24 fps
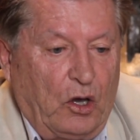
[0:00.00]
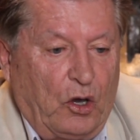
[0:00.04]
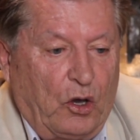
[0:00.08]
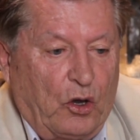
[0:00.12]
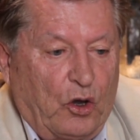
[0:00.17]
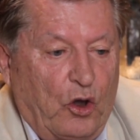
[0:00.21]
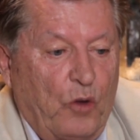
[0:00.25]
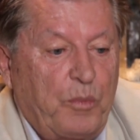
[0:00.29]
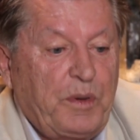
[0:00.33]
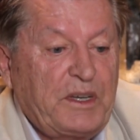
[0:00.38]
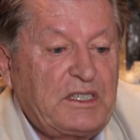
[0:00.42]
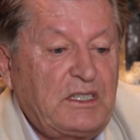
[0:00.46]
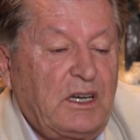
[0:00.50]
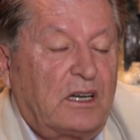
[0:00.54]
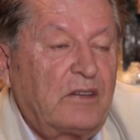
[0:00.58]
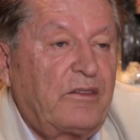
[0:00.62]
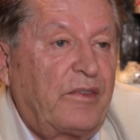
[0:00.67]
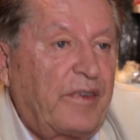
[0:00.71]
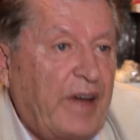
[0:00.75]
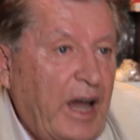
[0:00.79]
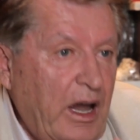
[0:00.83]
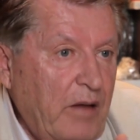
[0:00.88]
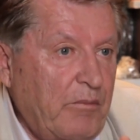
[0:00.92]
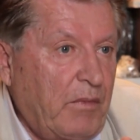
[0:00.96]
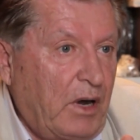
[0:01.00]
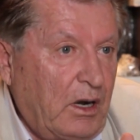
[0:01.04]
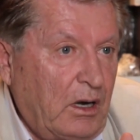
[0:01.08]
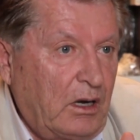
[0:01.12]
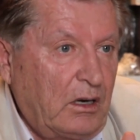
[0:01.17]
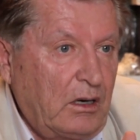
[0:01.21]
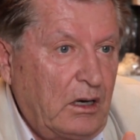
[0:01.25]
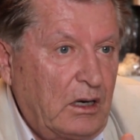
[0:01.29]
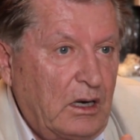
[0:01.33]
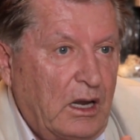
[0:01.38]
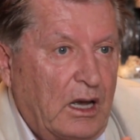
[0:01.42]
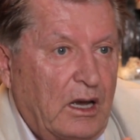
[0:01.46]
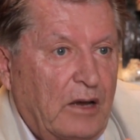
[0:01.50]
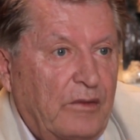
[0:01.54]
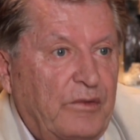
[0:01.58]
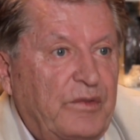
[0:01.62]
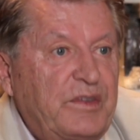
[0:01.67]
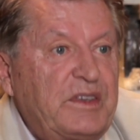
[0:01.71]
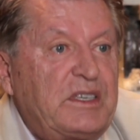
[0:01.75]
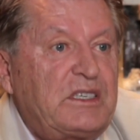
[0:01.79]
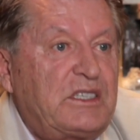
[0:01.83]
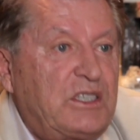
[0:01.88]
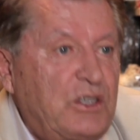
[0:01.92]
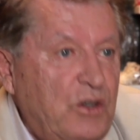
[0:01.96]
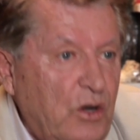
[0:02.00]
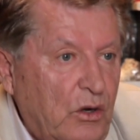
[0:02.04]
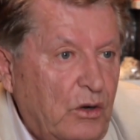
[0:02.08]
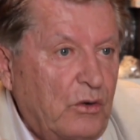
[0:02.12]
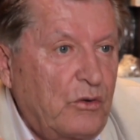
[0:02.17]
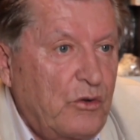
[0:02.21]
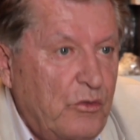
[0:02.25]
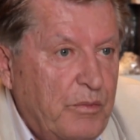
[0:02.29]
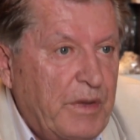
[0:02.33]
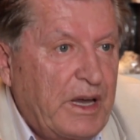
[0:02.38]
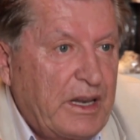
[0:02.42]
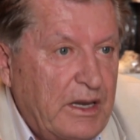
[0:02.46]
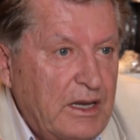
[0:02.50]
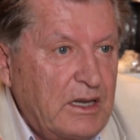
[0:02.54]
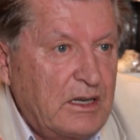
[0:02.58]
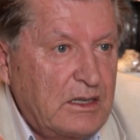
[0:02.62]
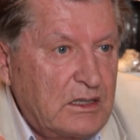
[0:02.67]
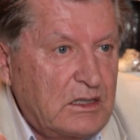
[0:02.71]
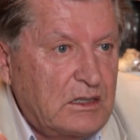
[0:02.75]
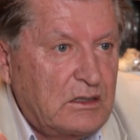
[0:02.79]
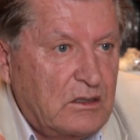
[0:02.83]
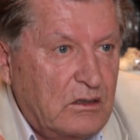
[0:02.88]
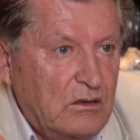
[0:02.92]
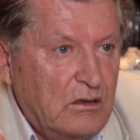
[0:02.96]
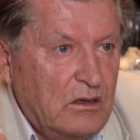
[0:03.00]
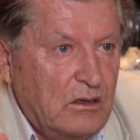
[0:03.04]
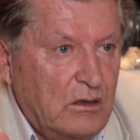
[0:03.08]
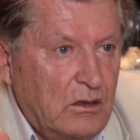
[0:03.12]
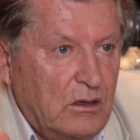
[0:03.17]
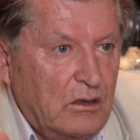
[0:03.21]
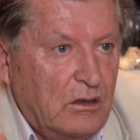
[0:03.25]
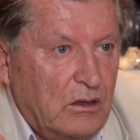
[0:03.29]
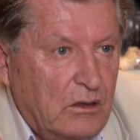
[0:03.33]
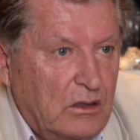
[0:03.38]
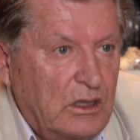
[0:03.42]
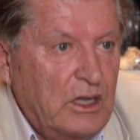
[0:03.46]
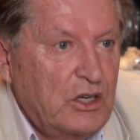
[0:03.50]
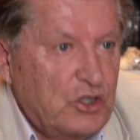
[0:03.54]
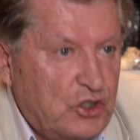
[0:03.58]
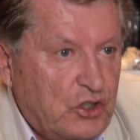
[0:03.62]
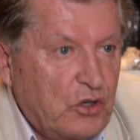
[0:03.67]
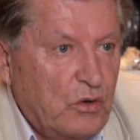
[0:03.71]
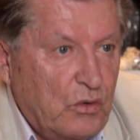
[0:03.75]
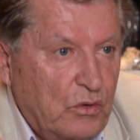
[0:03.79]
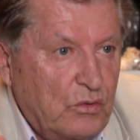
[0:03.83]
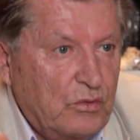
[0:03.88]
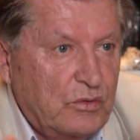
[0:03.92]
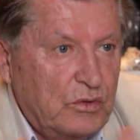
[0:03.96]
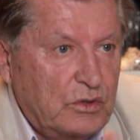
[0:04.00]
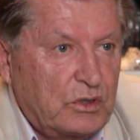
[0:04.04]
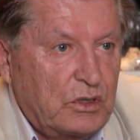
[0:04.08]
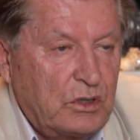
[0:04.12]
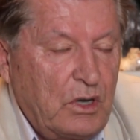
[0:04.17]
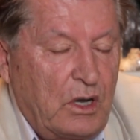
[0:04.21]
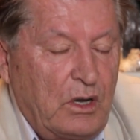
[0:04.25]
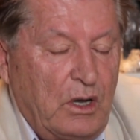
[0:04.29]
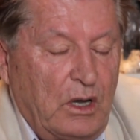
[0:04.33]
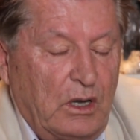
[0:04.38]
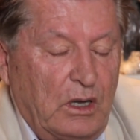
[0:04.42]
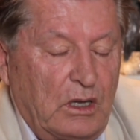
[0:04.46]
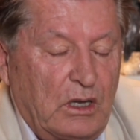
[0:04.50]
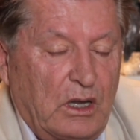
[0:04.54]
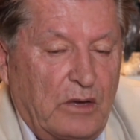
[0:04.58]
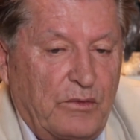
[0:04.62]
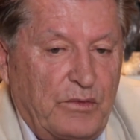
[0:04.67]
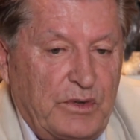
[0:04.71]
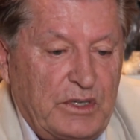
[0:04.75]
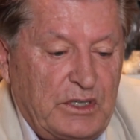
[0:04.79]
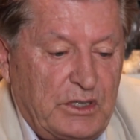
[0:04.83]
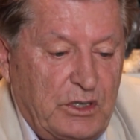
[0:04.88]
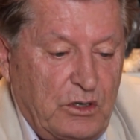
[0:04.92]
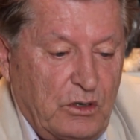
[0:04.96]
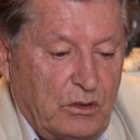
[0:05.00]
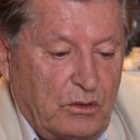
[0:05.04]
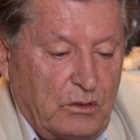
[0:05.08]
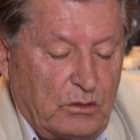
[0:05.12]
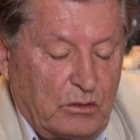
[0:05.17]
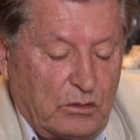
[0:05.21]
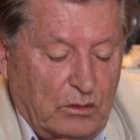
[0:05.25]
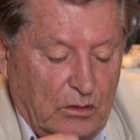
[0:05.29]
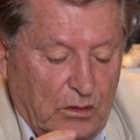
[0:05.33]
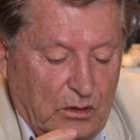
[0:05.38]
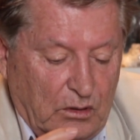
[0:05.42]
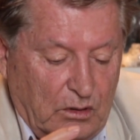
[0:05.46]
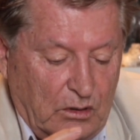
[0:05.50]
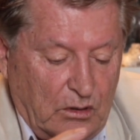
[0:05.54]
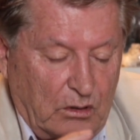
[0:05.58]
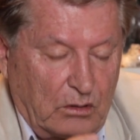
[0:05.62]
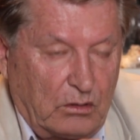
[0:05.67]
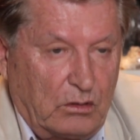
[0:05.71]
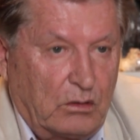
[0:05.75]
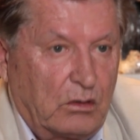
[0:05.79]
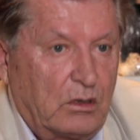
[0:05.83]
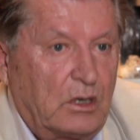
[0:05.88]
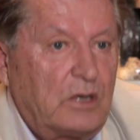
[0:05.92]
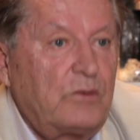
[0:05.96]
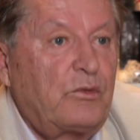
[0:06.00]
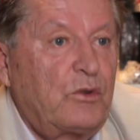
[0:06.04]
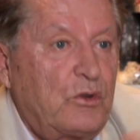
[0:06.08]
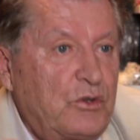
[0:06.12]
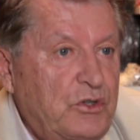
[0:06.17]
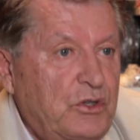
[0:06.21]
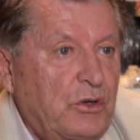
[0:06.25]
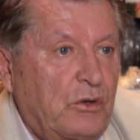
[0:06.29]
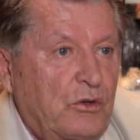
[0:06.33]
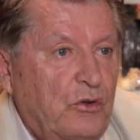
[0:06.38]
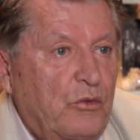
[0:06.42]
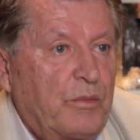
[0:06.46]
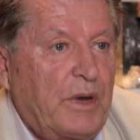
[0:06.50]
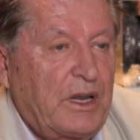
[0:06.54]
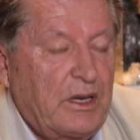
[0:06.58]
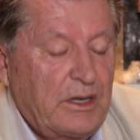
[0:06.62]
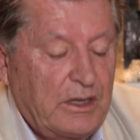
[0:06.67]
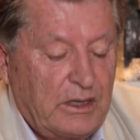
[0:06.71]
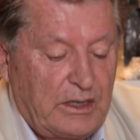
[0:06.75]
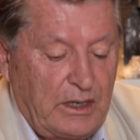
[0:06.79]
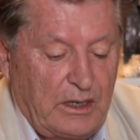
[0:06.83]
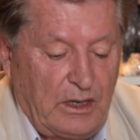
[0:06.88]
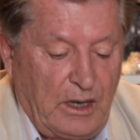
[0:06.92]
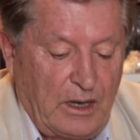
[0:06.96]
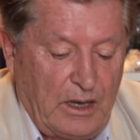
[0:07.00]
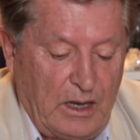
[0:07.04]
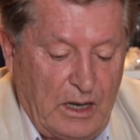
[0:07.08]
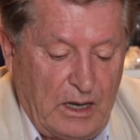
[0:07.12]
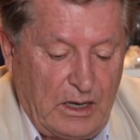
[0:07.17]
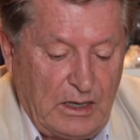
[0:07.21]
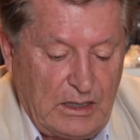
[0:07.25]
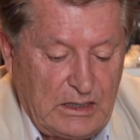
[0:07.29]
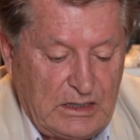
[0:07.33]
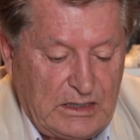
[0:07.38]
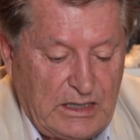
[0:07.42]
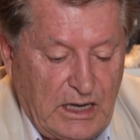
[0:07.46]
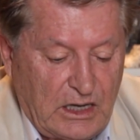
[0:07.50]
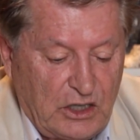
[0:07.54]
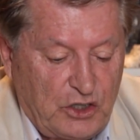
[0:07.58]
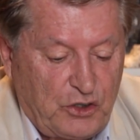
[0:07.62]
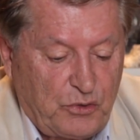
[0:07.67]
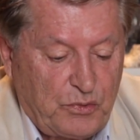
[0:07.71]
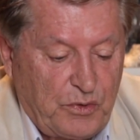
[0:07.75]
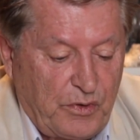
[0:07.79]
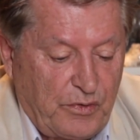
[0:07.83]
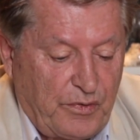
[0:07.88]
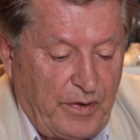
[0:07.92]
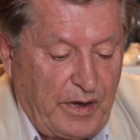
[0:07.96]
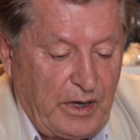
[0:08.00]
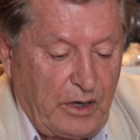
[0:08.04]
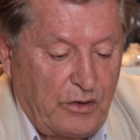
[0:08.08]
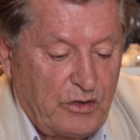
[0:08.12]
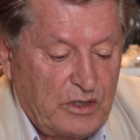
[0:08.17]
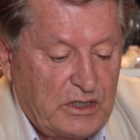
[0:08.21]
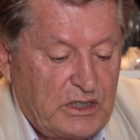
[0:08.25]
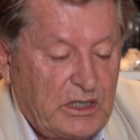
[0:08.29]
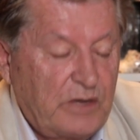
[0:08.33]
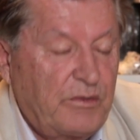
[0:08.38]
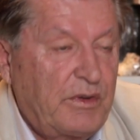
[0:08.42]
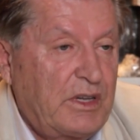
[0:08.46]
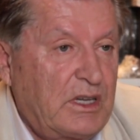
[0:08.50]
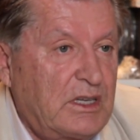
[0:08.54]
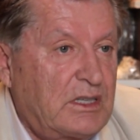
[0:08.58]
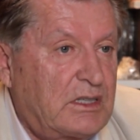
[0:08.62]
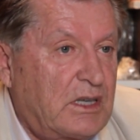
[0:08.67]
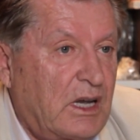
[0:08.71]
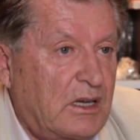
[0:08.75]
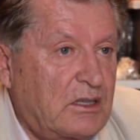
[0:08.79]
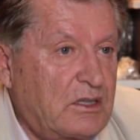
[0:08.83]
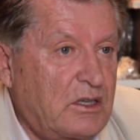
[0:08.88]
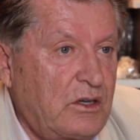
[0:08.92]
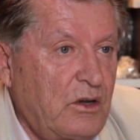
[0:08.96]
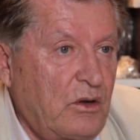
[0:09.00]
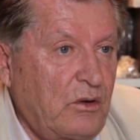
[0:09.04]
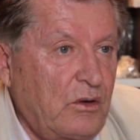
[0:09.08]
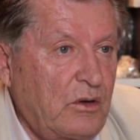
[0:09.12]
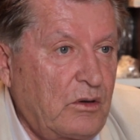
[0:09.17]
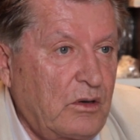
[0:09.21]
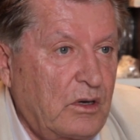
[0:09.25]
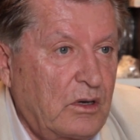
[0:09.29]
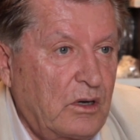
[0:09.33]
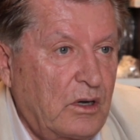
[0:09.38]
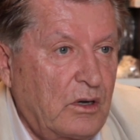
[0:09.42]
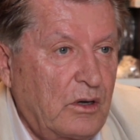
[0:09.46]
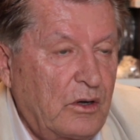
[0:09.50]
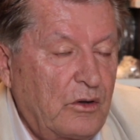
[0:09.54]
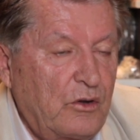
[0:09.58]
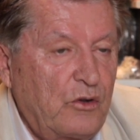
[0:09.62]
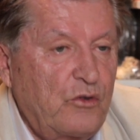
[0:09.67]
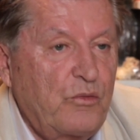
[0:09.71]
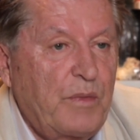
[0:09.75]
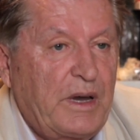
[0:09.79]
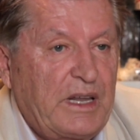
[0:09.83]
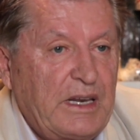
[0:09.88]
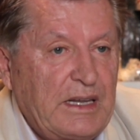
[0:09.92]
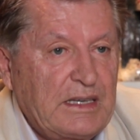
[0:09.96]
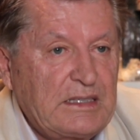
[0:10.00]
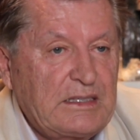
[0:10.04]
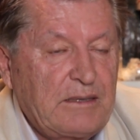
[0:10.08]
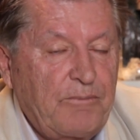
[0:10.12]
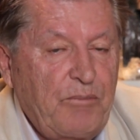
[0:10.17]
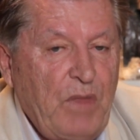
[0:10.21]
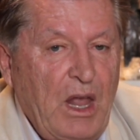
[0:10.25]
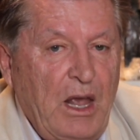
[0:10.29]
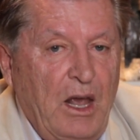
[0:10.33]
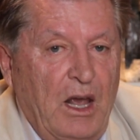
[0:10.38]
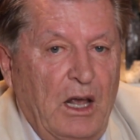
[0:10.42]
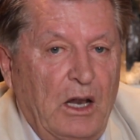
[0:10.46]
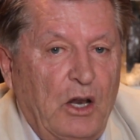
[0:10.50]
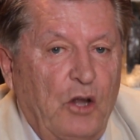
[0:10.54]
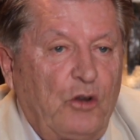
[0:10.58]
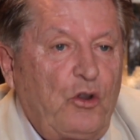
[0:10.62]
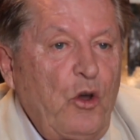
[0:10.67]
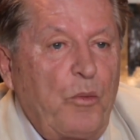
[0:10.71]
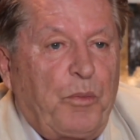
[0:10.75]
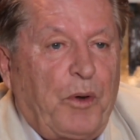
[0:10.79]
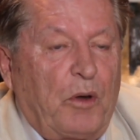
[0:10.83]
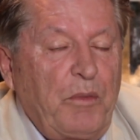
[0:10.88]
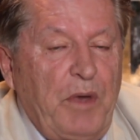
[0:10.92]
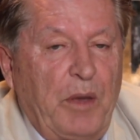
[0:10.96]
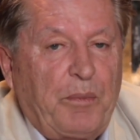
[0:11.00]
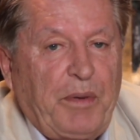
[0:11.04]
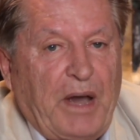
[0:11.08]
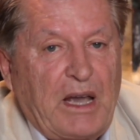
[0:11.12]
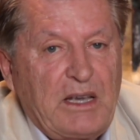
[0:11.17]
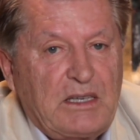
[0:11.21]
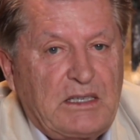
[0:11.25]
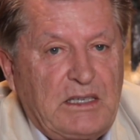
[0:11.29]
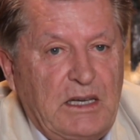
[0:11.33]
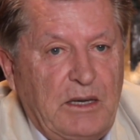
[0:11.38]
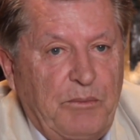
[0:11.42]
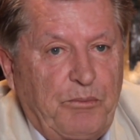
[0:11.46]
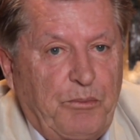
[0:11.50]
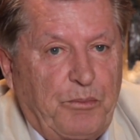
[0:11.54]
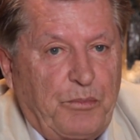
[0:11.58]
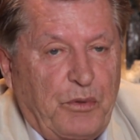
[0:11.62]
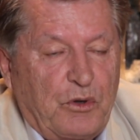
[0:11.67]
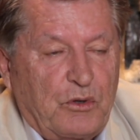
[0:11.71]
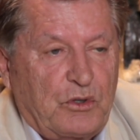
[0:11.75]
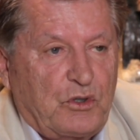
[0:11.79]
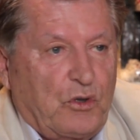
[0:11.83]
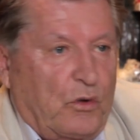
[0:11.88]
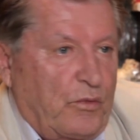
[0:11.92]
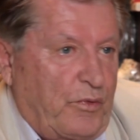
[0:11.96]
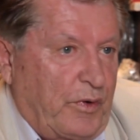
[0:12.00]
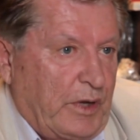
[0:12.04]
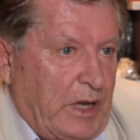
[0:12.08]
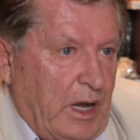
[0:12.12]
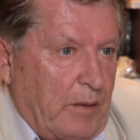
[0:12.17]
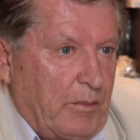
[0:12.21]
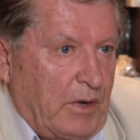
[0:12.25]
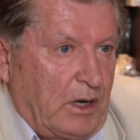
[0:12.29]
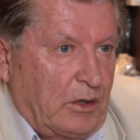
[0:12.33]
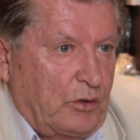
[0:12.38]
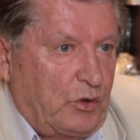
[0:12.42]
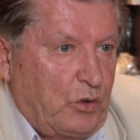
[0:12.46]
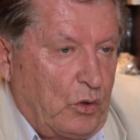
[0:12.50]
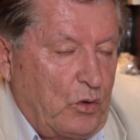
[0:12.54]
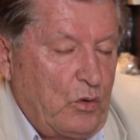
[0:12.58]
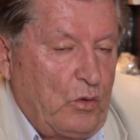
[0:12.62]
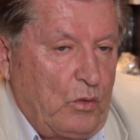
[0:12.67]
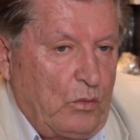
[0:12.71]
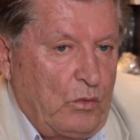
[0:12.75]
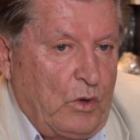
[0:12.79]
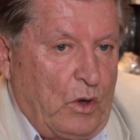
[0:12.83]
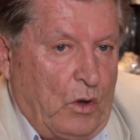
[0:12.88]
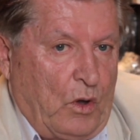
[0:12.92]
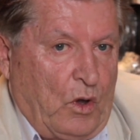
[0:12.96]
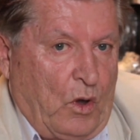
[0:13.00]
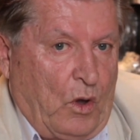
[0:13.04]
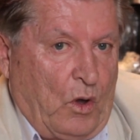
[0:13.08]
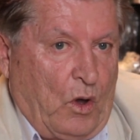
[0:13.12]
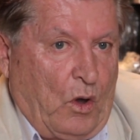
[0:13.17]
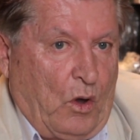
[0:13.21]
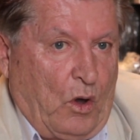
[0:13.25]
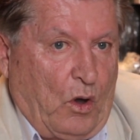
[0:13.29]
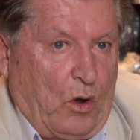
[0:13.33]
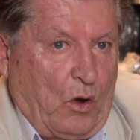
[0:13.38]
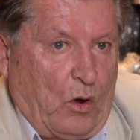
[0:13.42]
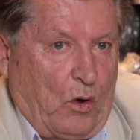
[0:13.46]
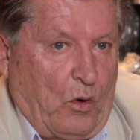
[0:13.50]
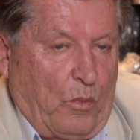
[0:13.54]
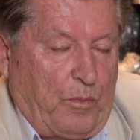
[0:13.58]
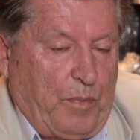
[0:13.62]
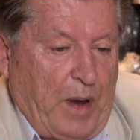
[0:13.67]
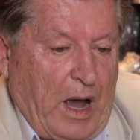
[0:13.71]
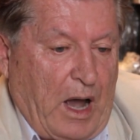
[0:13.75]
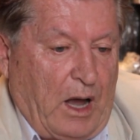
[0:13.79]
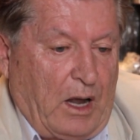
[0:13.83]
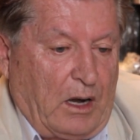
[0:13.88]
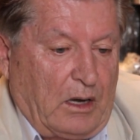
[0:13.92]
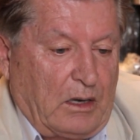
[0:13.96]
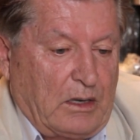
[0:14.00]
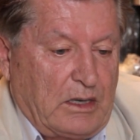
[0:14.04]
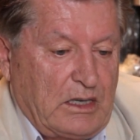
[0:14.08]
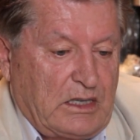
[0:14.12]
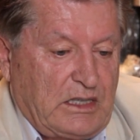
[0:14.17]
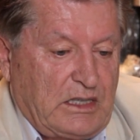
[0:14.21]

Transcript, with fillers: représentent vraiment la vision humaniste euh, des choses, la vision de l'évolution de l'humanité si elle suivait une civilisation humaniste. Les deux premiers principes sont fondamentaux. On parle